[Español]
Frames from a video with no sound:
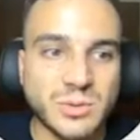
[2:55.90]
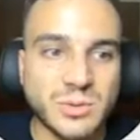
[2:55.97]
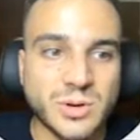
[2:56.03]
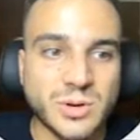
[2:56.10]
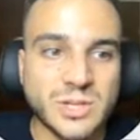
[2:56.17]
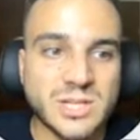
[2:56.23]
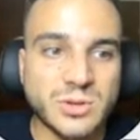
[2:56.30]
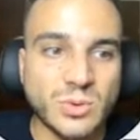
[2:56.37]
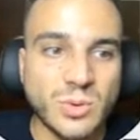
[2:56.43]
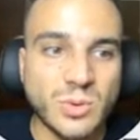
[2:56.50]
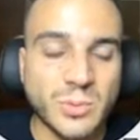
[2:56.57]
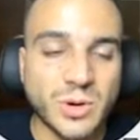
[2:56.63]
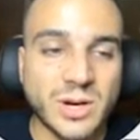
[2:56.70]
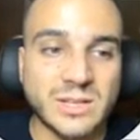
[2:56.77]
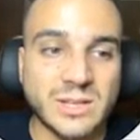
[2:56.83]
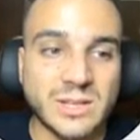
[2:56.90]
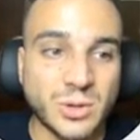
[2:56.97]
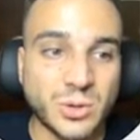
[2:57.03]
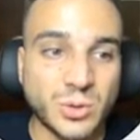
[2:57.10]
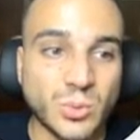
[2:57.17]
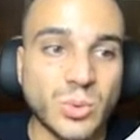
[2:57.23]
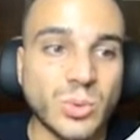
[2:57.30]
hecha, yo lo voy a poner a
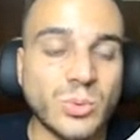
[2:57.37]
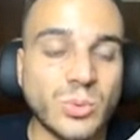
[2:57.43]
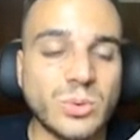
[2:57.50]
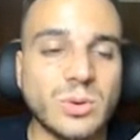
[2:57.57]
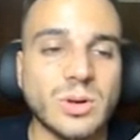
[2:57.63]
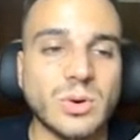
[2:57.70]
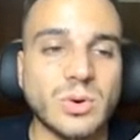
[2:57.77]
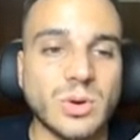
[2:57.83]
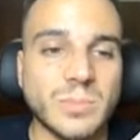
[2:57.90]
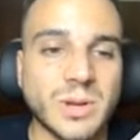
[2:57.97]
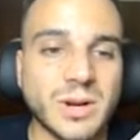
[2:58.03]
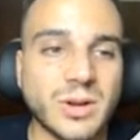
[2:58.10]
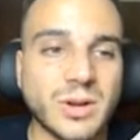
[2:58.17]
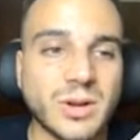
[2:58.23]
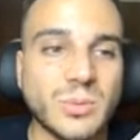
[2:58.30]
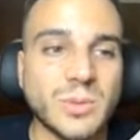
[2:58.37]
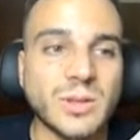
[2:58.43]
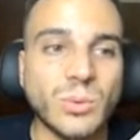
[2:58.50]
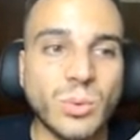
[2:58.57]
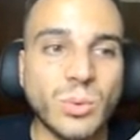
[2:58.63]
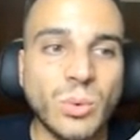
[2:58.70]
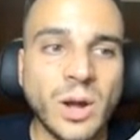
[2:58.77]
tamaño 1.1, que es lo que me recomienda
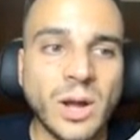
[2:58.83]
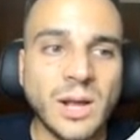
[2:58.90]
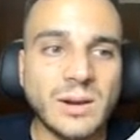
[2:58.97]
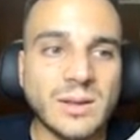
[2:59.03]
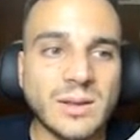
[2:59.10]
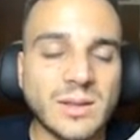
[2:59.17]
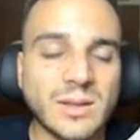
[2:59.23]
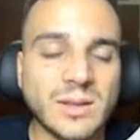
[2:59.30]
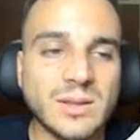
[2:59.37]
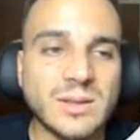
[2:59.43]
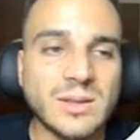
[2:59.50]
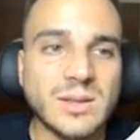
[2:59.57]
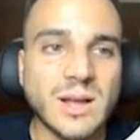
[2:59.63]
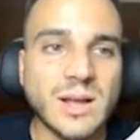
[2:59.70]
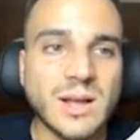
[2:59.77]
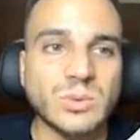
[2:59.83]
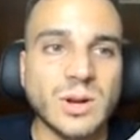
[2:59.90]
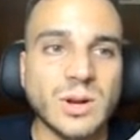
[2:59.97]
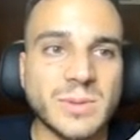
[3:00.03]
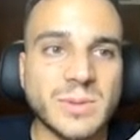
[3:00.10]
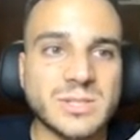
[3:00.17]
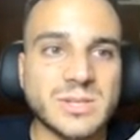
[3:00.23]
Google, y altura
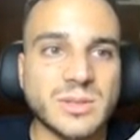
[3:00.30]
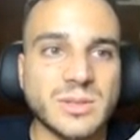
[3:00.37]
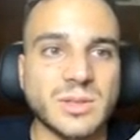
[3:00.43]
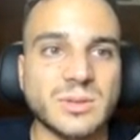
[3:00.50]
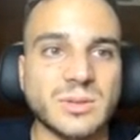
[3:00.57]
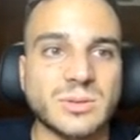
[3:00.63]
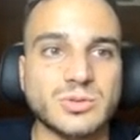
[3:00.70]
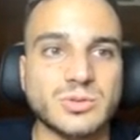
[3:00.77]
mínima 600.